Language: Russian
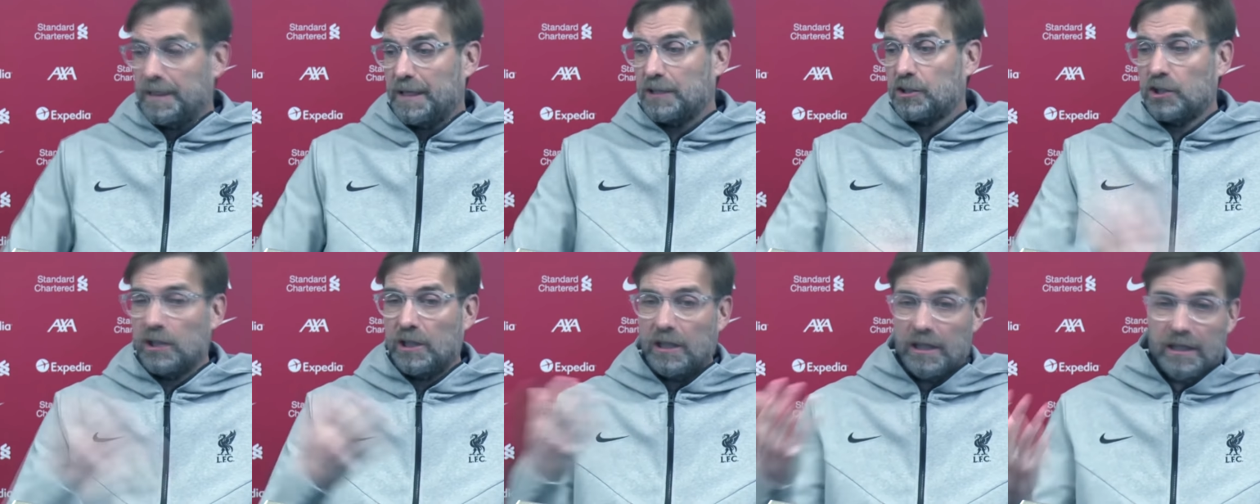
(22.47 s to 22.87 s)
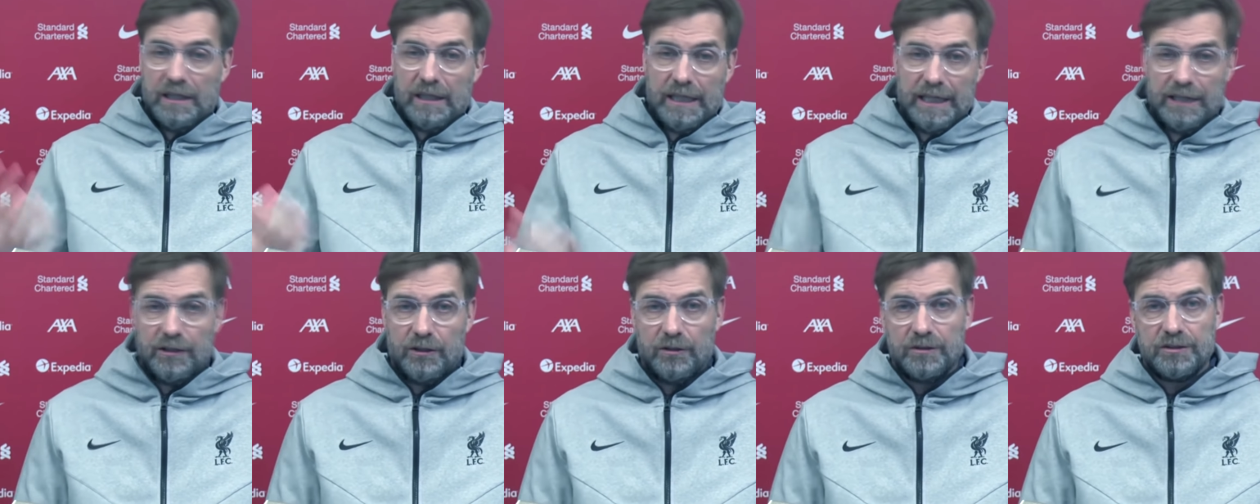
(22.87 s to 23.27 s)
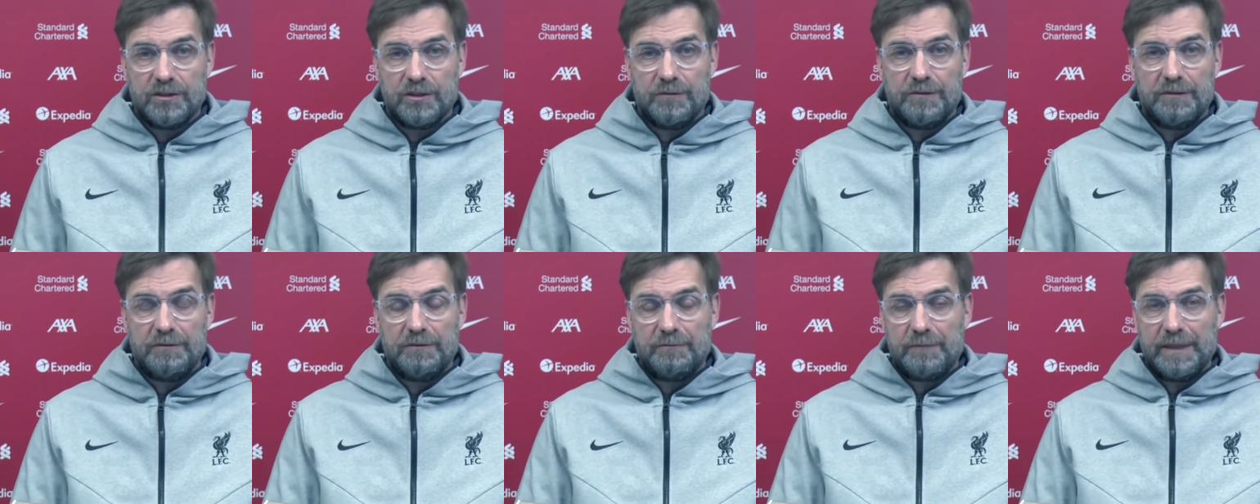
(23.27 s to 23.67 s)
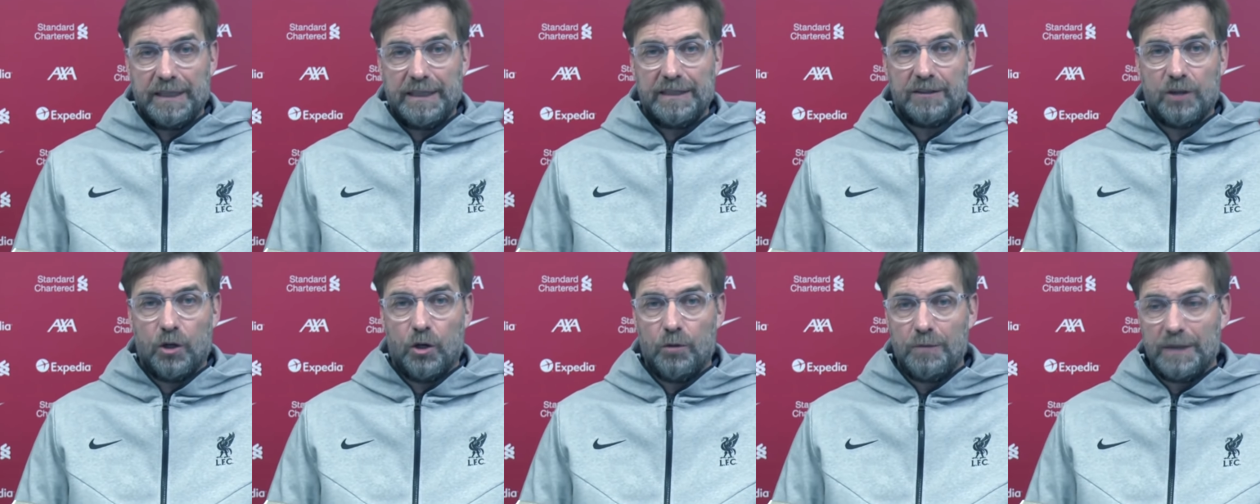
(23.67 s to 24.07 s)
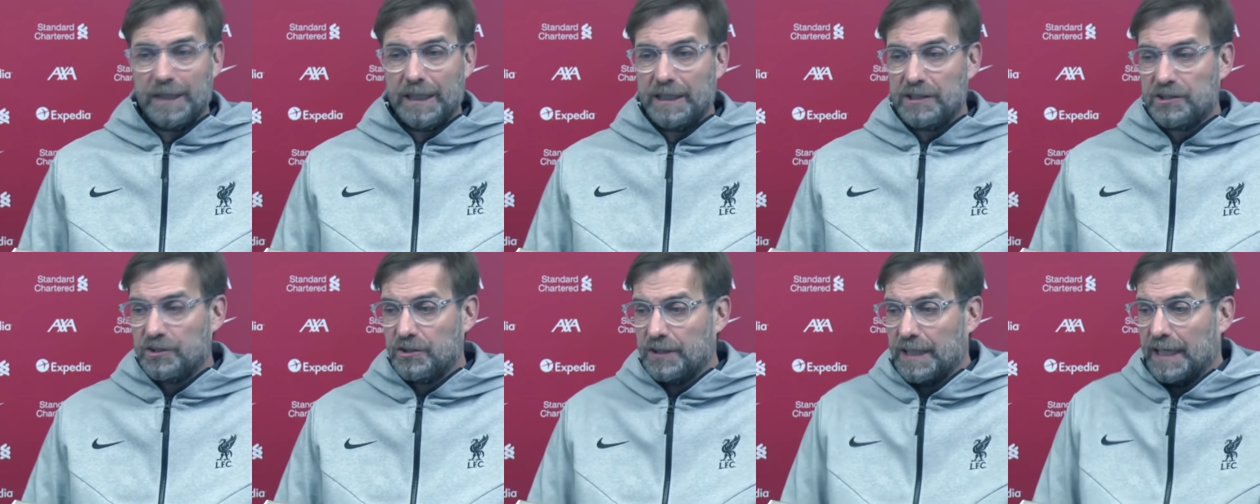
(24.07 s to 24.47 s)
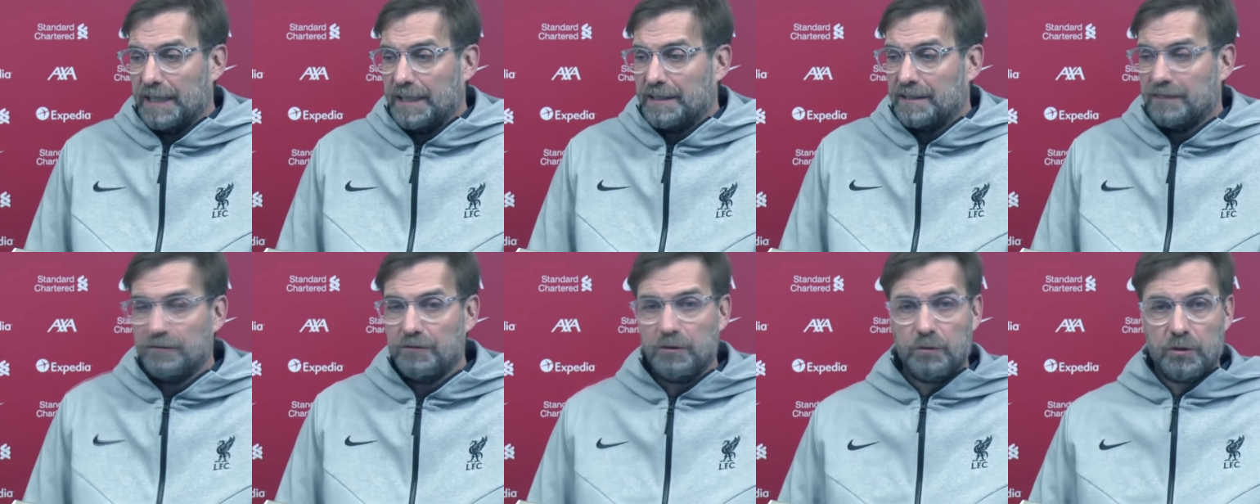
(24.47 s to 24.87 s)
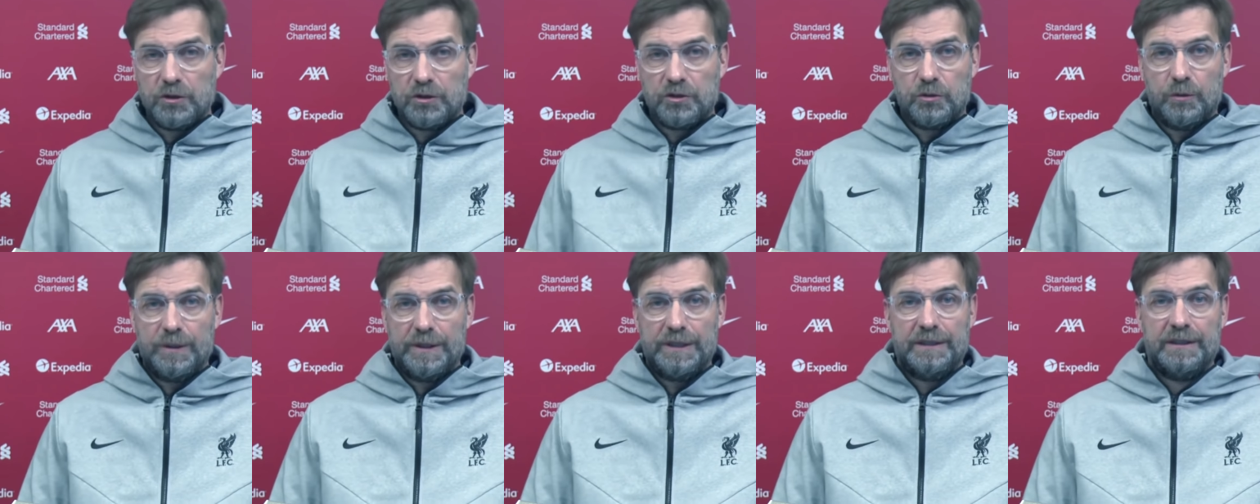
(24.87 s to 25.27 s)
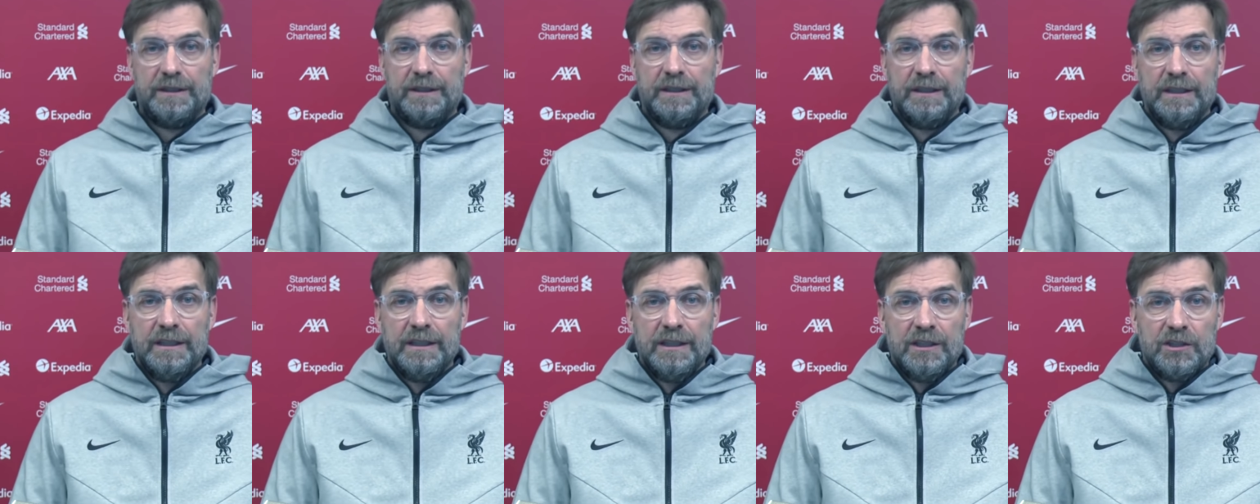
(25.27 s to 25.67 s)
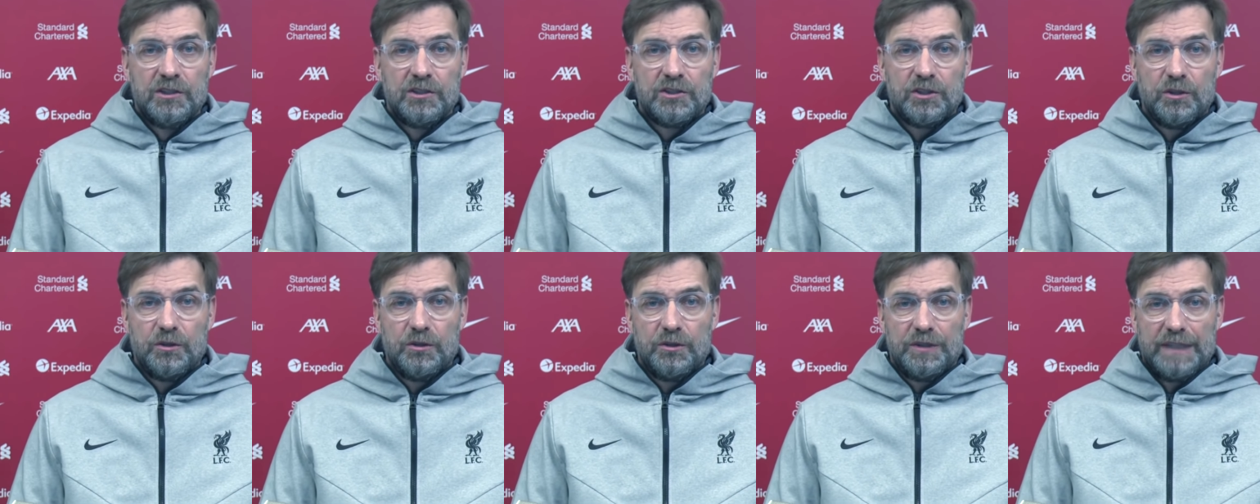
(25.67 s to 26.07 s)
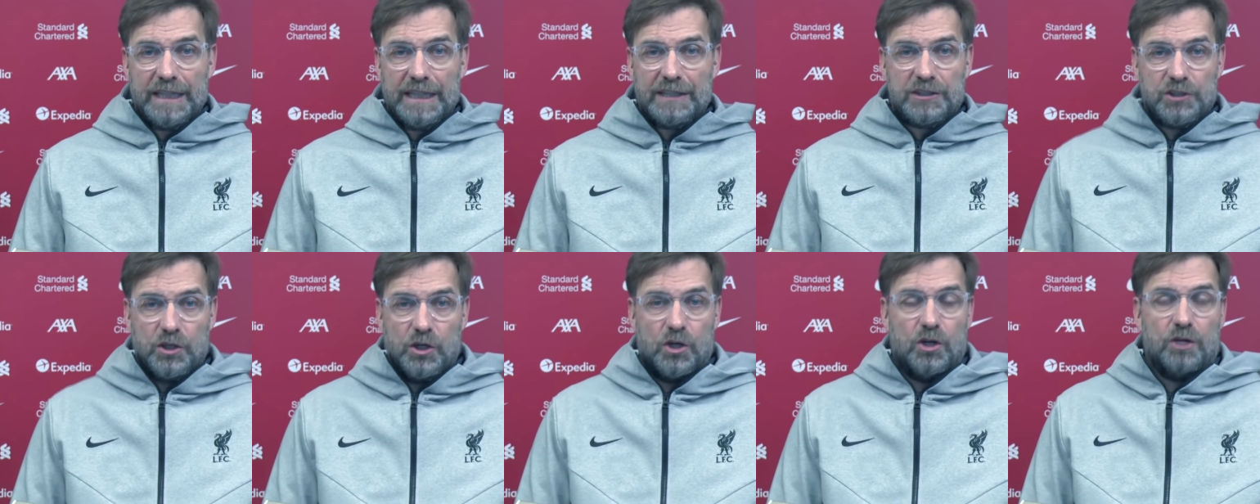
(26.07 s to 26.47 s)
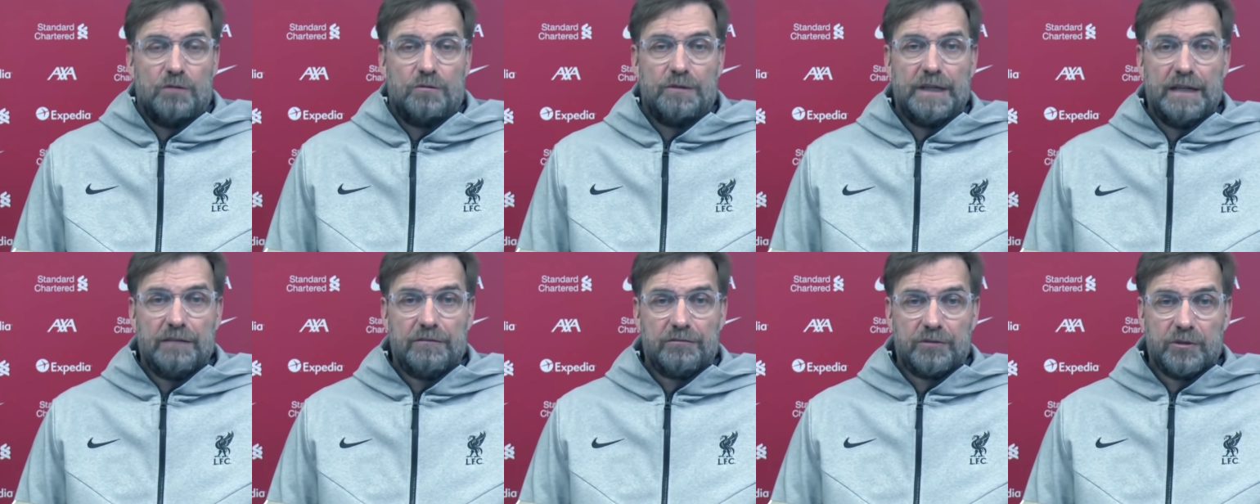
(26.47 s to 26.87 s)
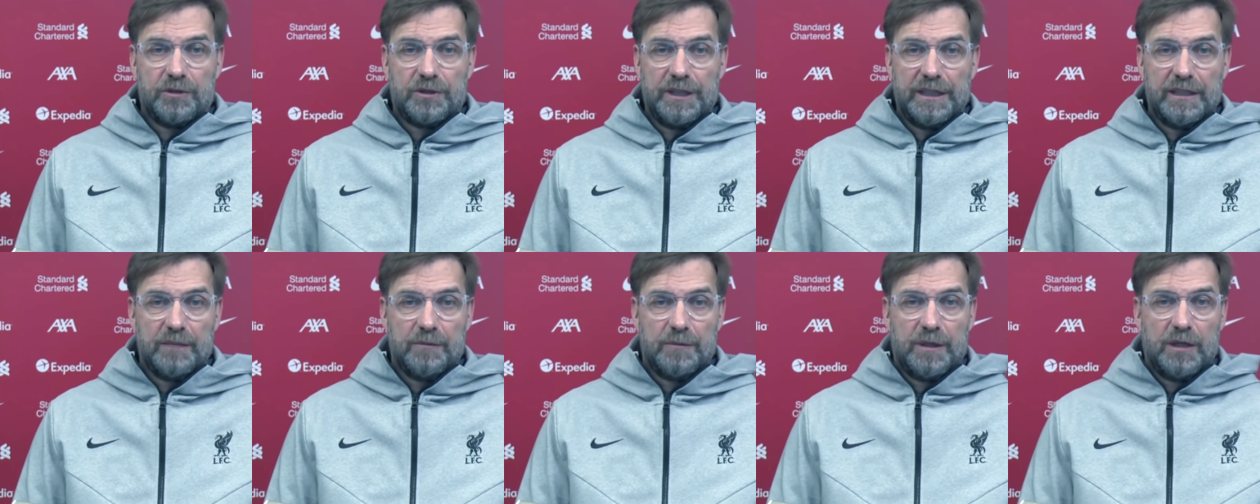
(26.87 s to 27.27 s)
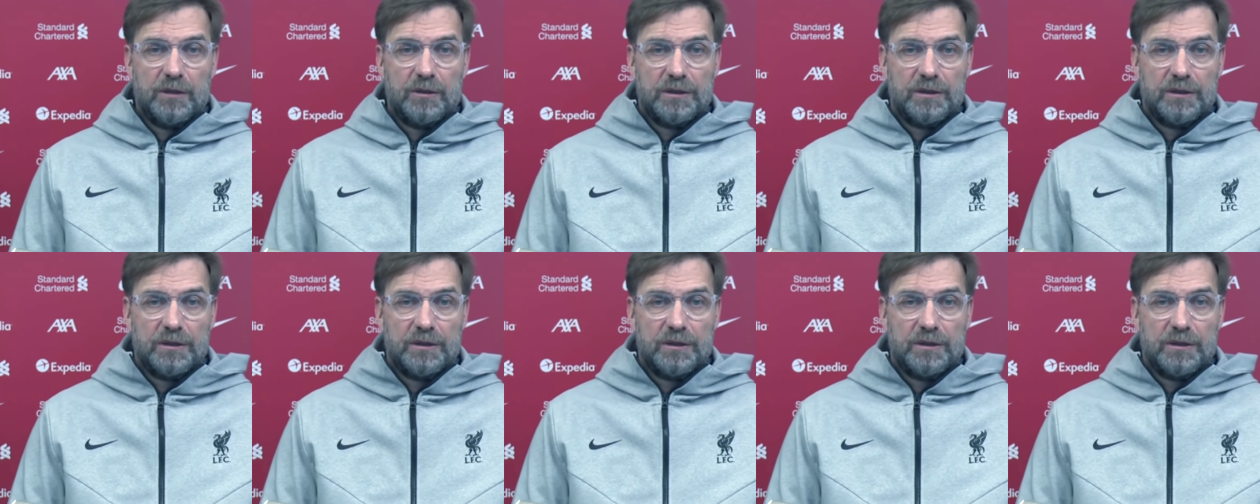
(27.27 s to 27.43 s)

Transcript: Мы будем играть против Юнайтед. В таких матчах мы всегда хотим добыть победу.